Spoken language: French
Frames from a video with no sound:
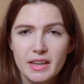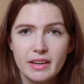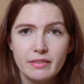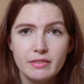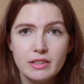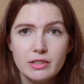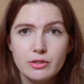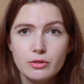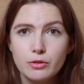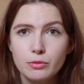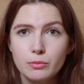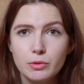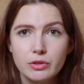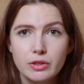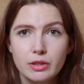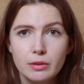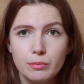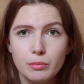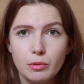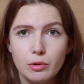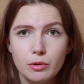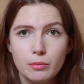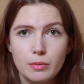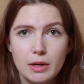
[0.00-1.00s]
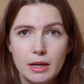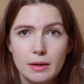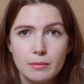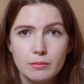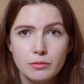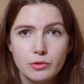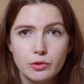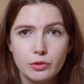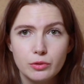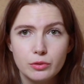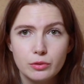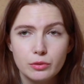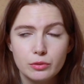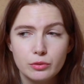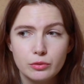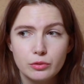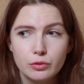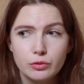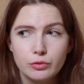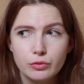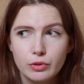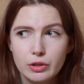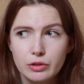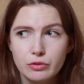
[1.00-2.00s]
Il y avait sûrement des problèmes
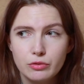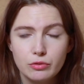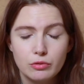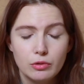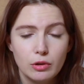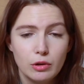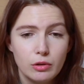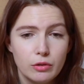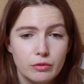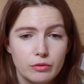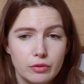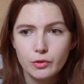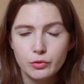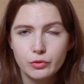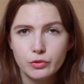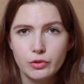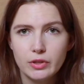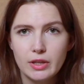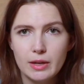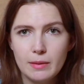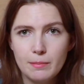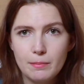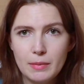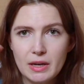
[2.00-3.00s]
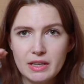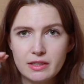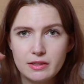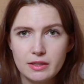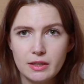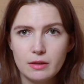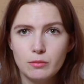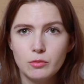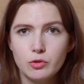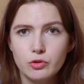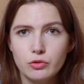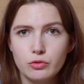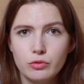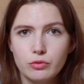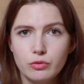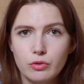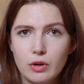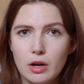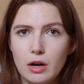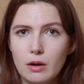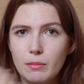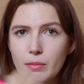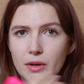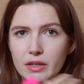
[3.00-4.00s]
de, toiture. On donnait partiellement sous le
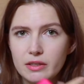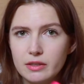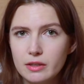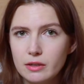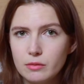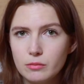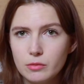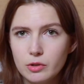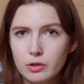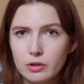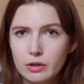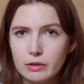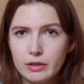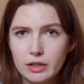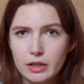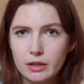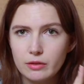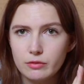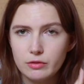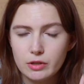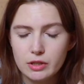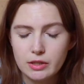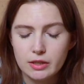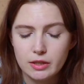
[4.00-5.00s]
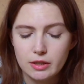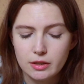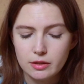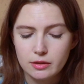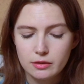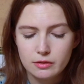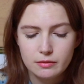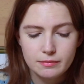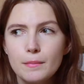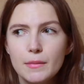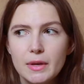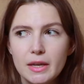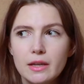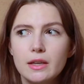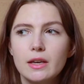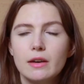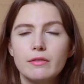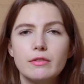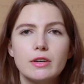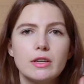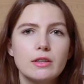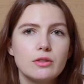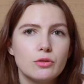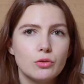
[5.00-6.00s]
toit, partiellement avec un voisin, mais il y
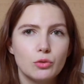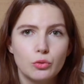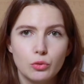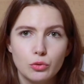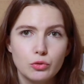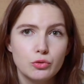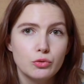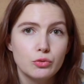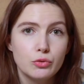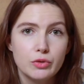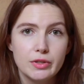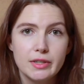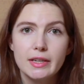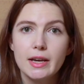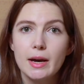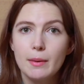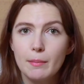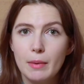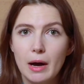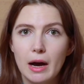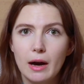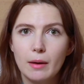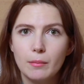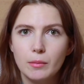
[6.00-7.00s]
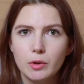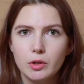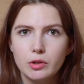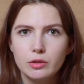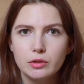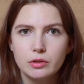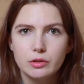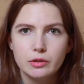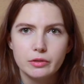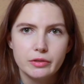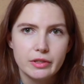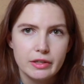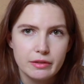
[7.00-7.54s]
avait de gros soucis apparemment euh,